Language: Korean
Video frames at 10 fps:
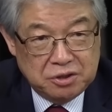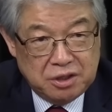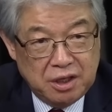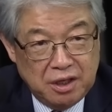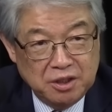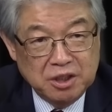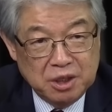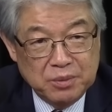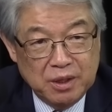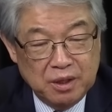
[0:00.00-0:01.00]
제
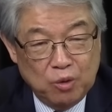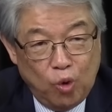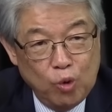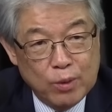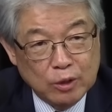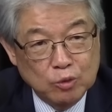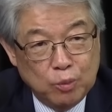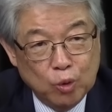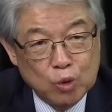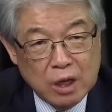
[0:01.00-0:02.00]
느낌에 올바로
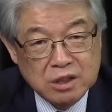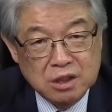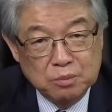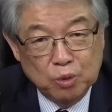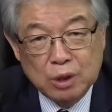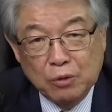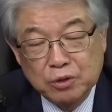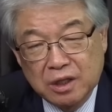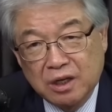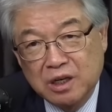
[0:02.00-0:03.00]
보도하지
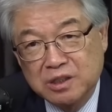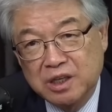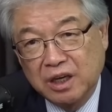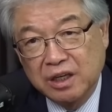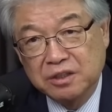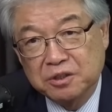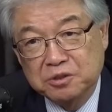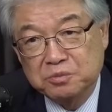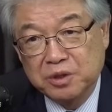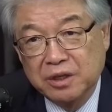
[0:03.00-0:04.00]
못하고 있다라는 생각이
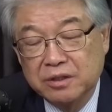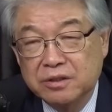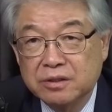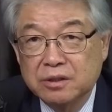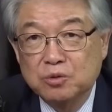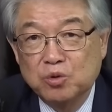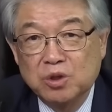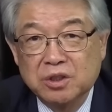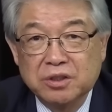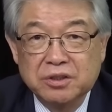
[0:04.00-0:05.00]
들었습니다. 그래서
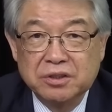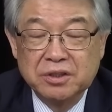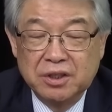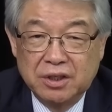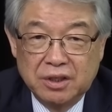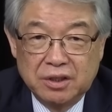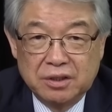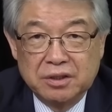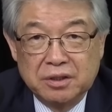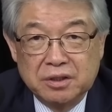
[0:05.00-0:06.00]
오늘 그
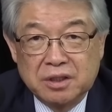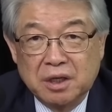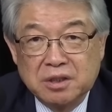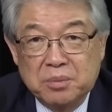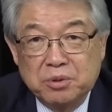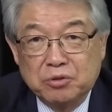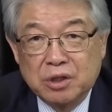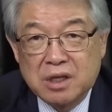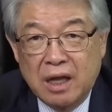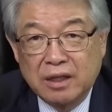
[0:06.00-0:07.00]
이 제가 이제
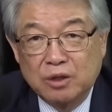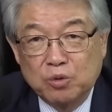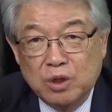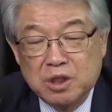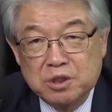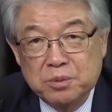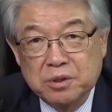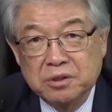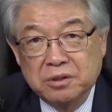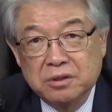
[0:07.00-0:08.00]
미국에서 한 달 동안
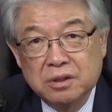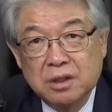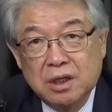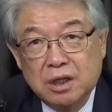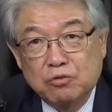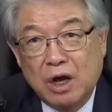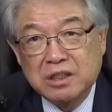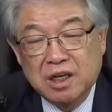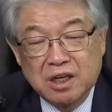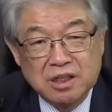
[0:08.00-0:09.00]
있으면서 이
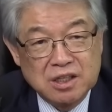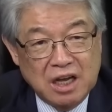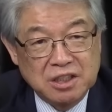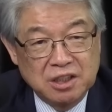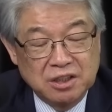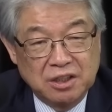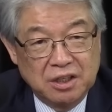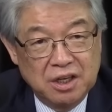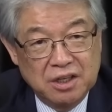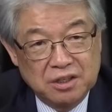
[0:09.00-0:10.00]
관찰한
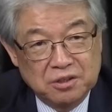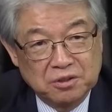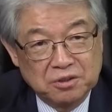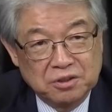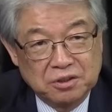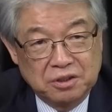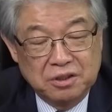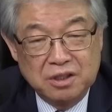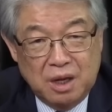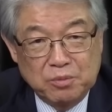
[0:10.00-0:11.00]
사실들 이런
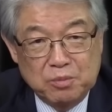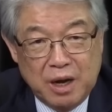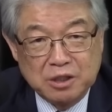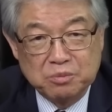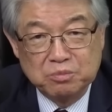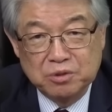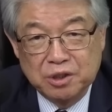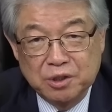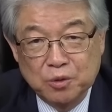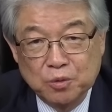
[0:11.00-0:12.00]
것들을 한번
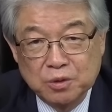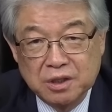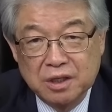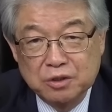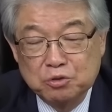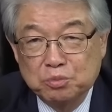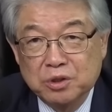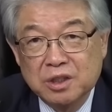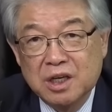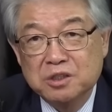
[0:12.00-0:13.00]
말씀드리려고 이제
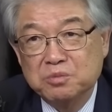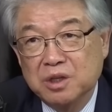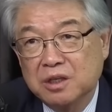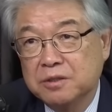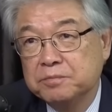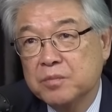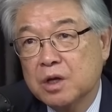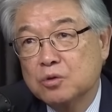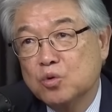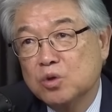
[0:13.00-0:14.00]
준비를 했습니다.
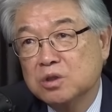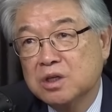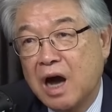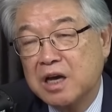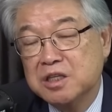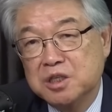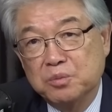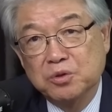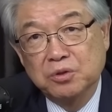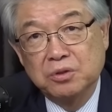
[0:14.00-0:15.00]
그래서 오늘 그 강의
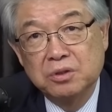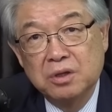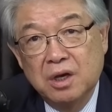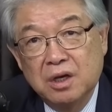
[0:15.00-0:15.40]
제목을